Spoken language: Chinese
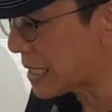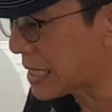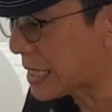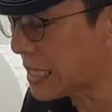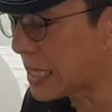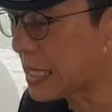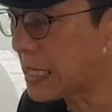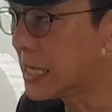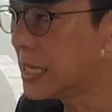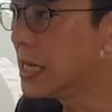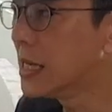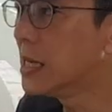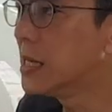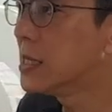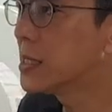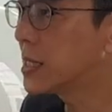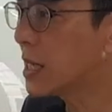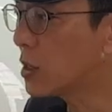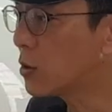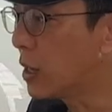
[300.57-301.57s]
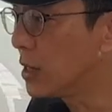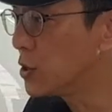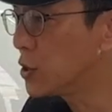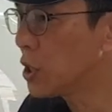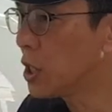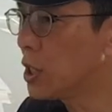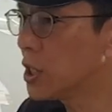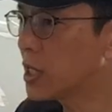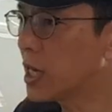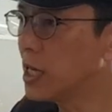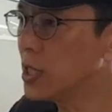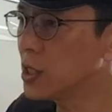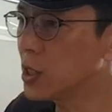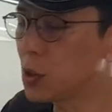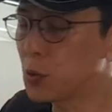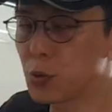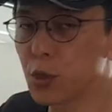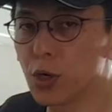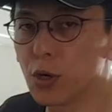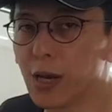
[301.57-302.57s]
以这款车跟
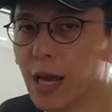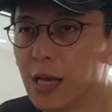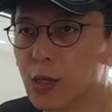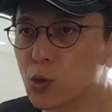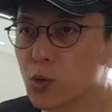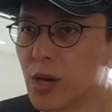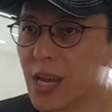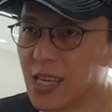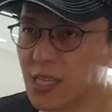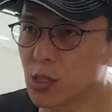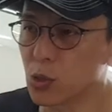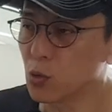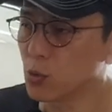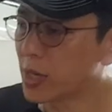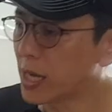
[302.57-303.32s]
U6 来说，S5